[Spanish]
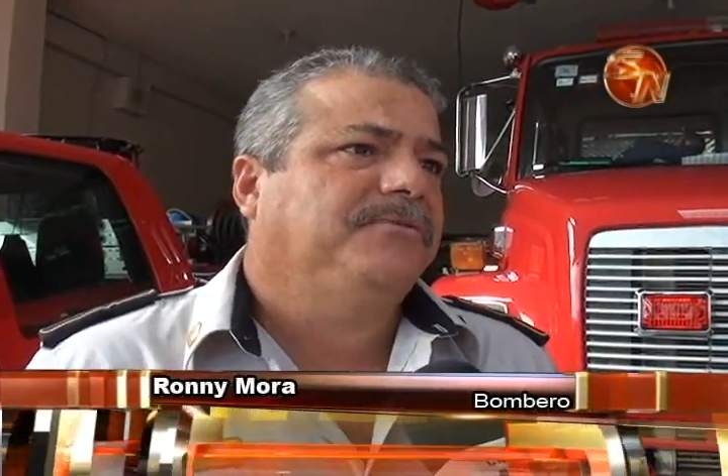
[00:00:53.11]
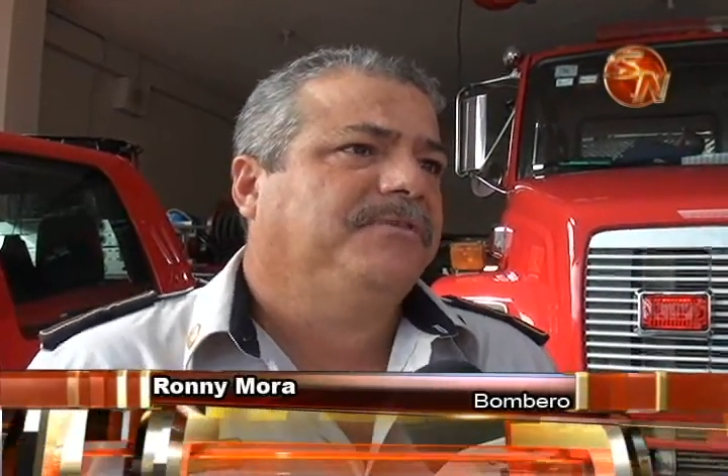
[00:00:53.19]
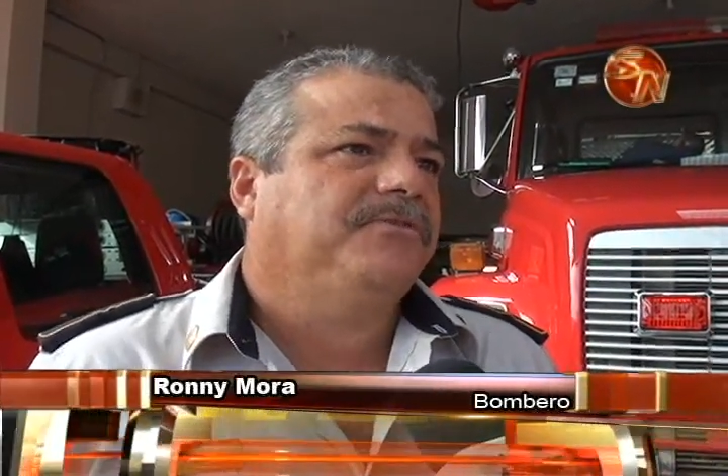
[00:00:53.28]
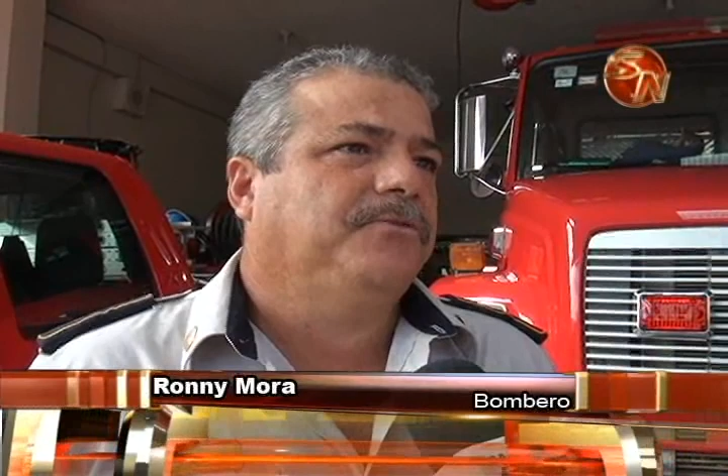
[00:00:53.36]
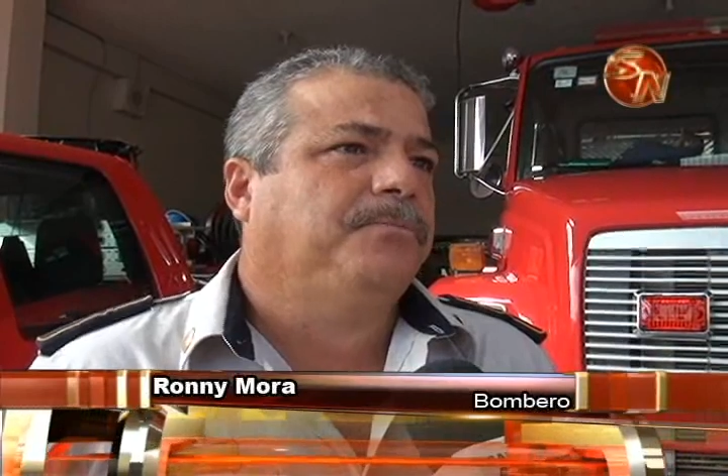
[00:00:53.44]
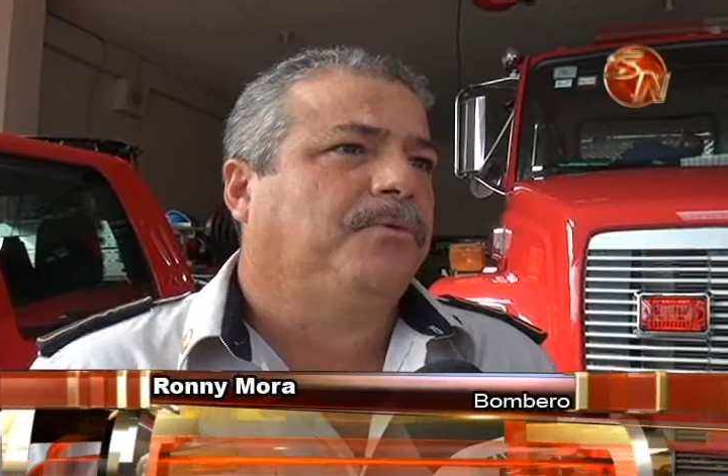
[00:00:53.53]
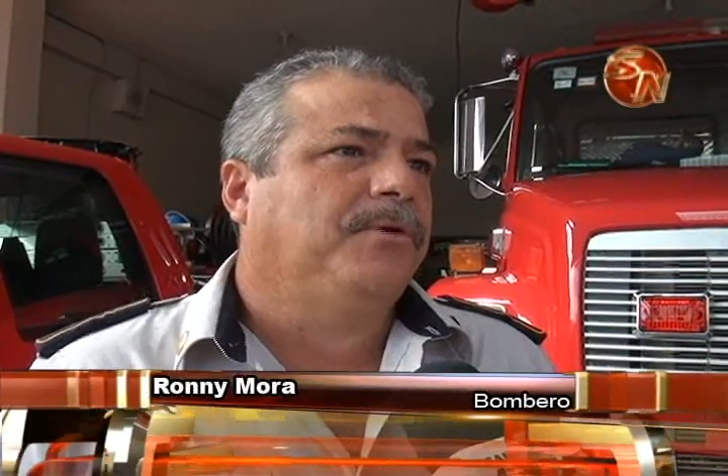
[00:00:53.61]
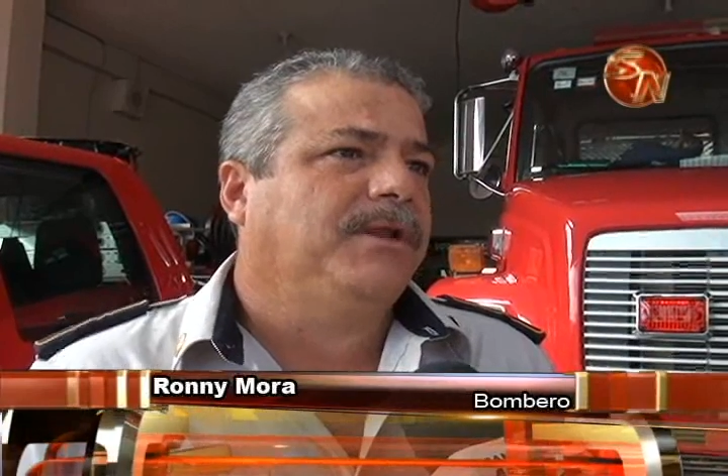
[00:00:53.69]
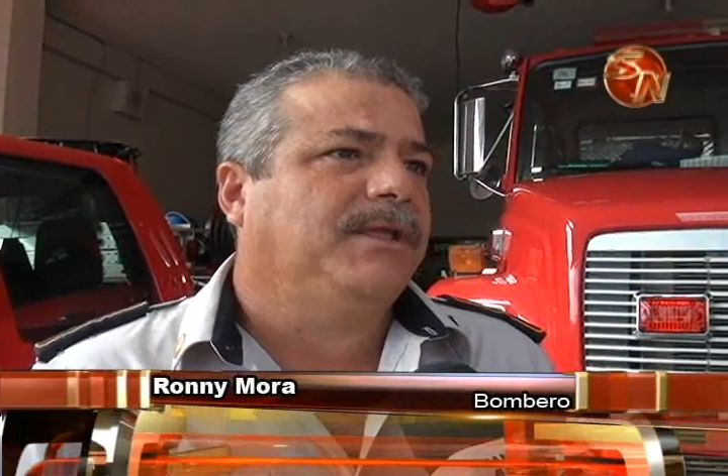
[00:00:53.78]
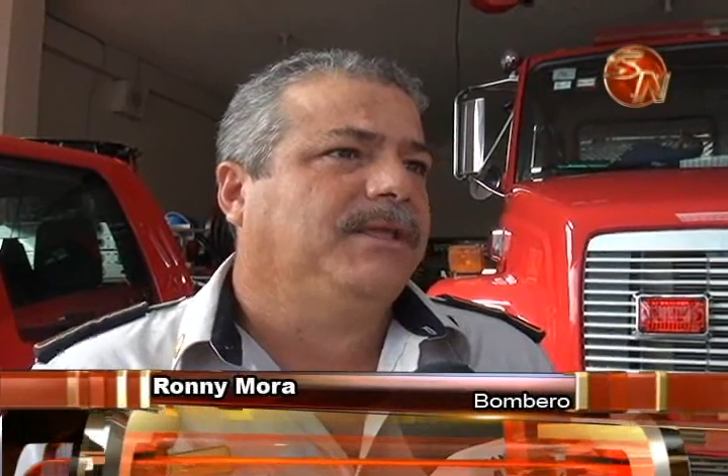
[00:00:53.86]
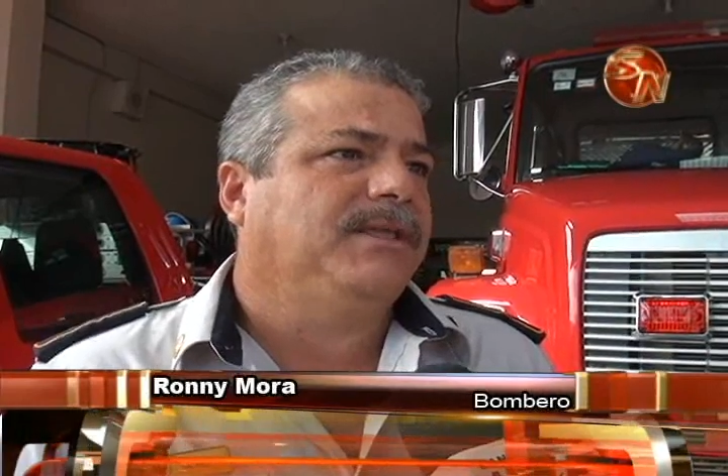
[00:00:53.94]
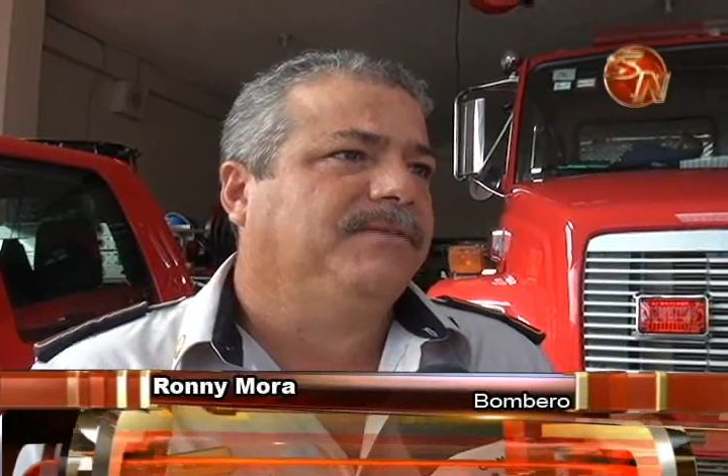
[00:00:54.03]
se
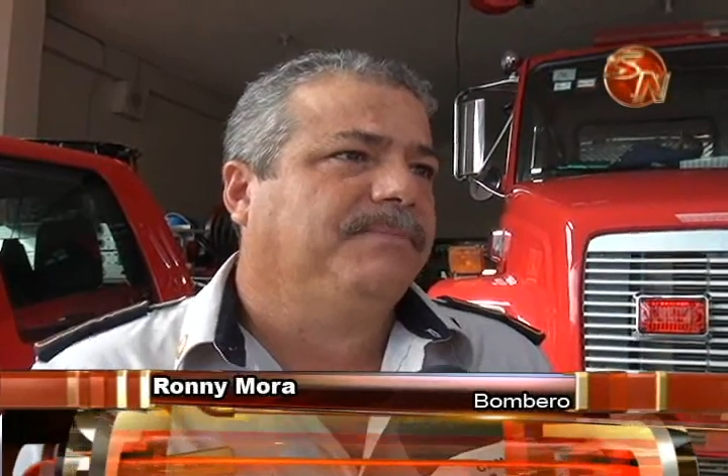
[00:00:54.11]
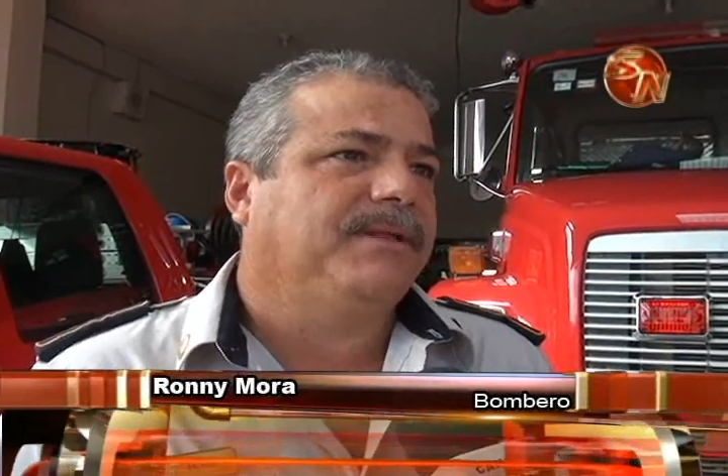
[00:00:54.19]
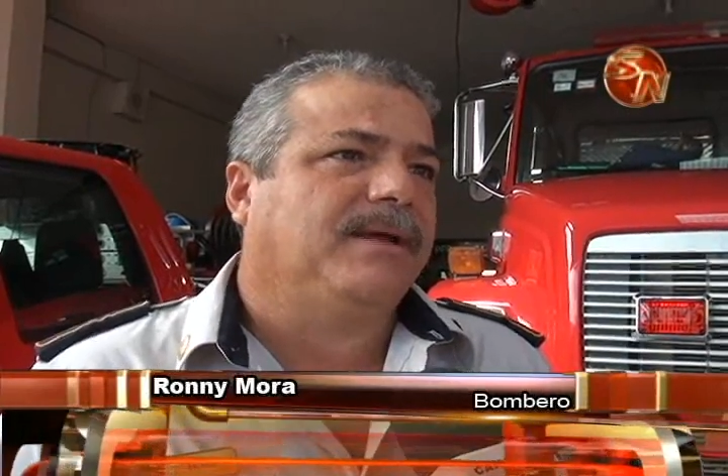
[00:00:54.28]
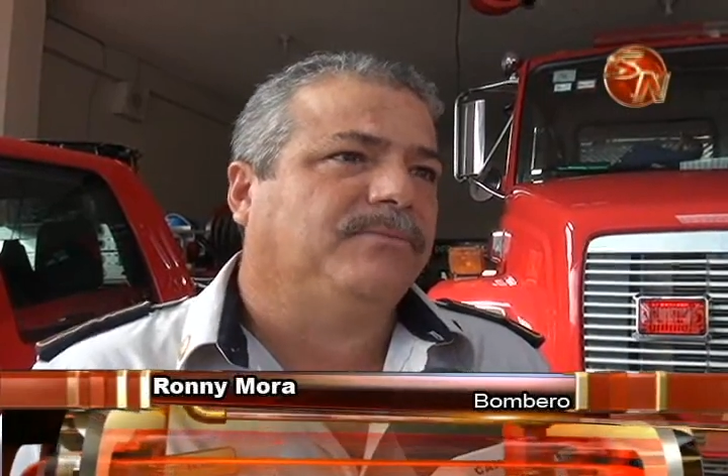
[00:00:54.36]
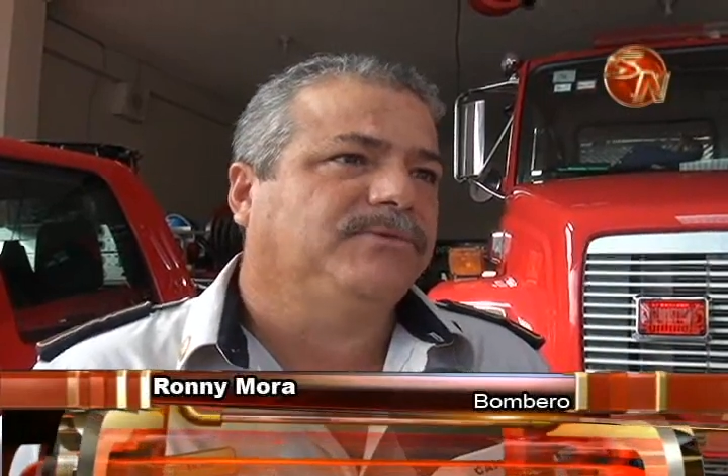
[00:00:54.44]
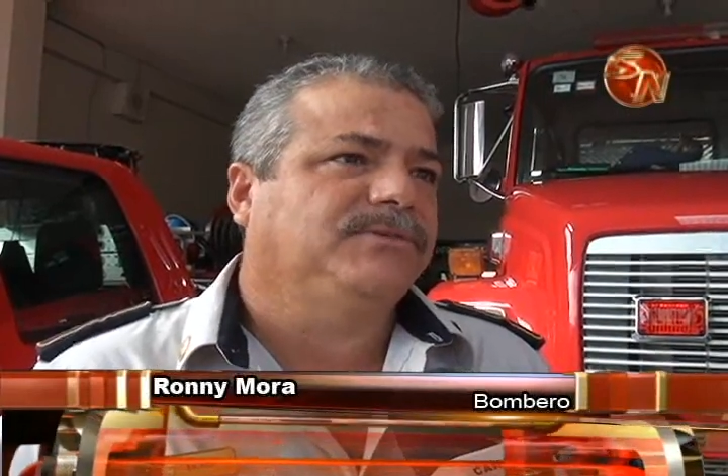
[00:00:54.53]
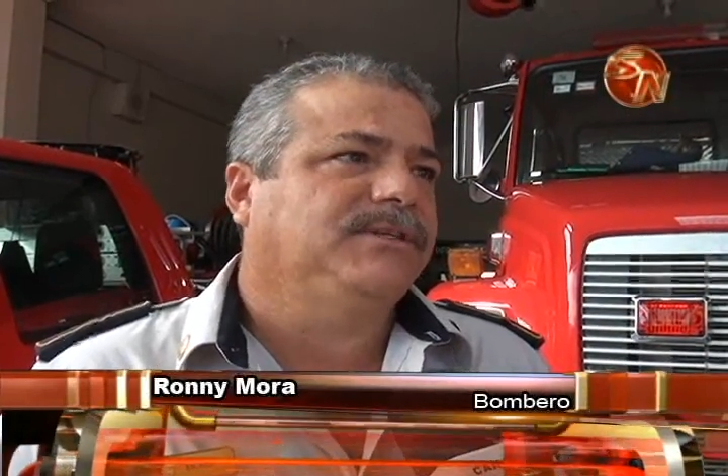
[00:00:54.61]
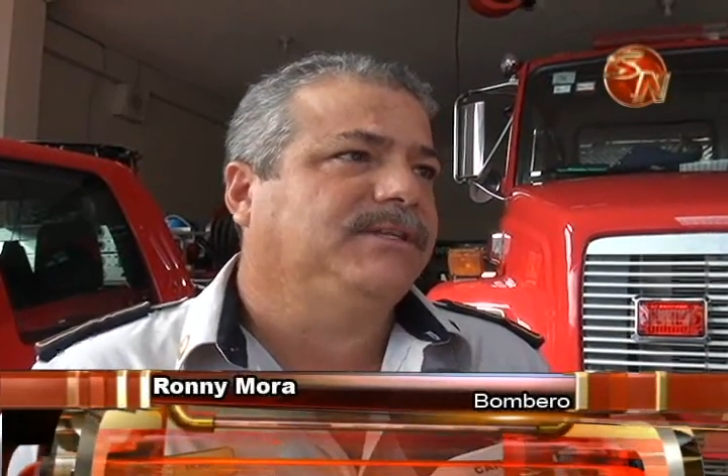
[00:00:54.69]
supone, y esperamos